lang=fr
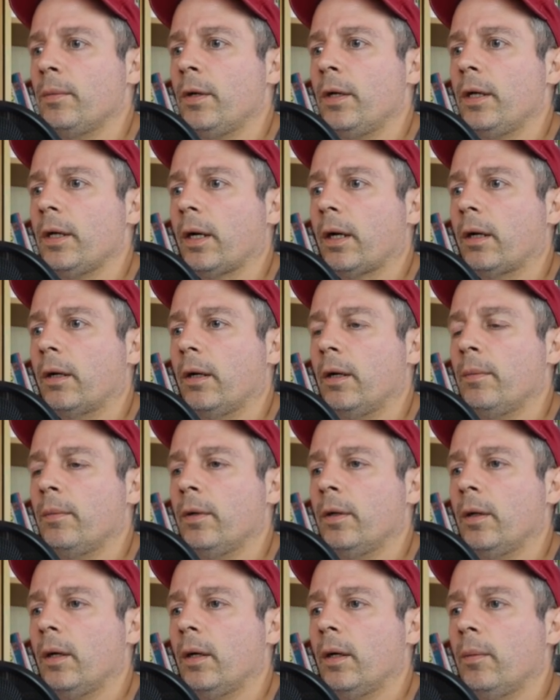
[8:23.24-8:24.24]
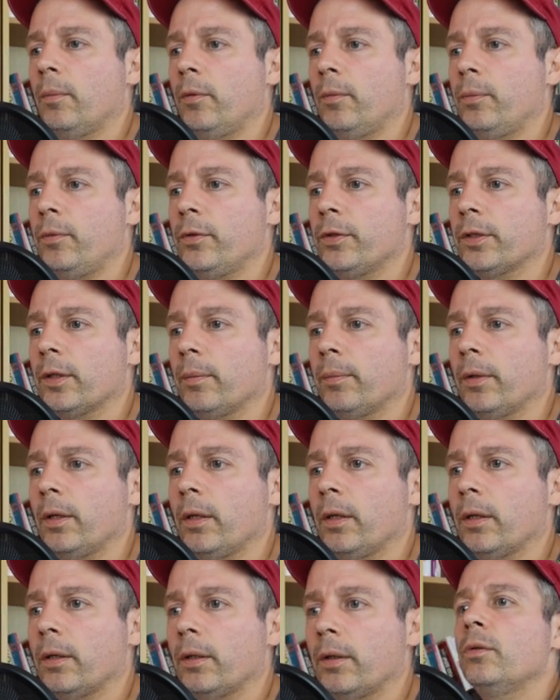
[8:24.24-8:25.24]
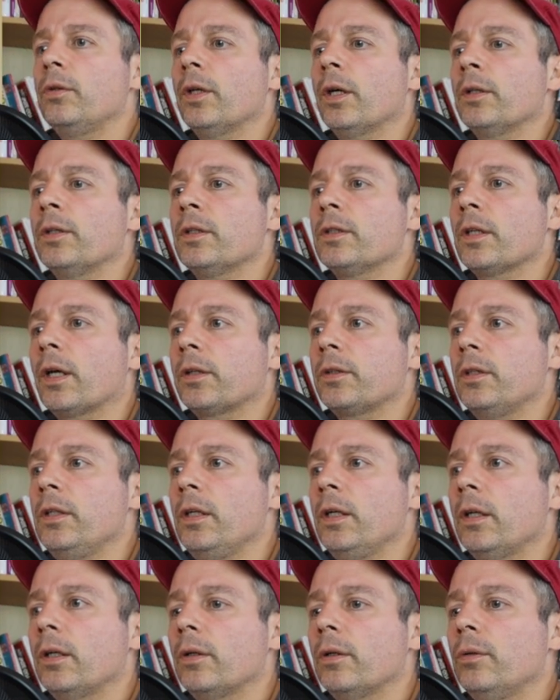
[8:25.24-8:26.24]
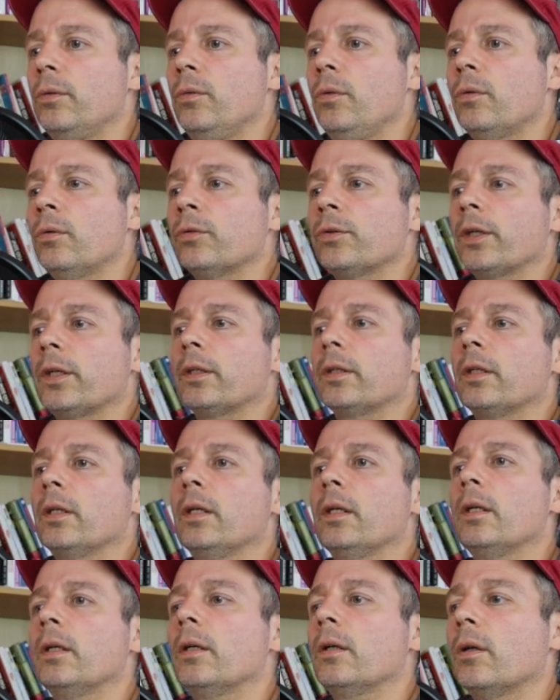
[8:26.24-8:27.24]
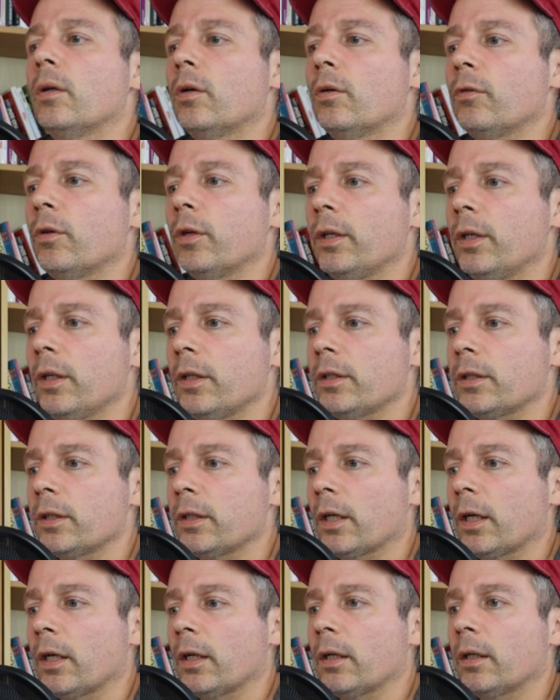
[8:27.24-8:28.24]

m'a l'air quand même un peu plus sympa. Nos derniers articles, nous contacter, envoyer, etc.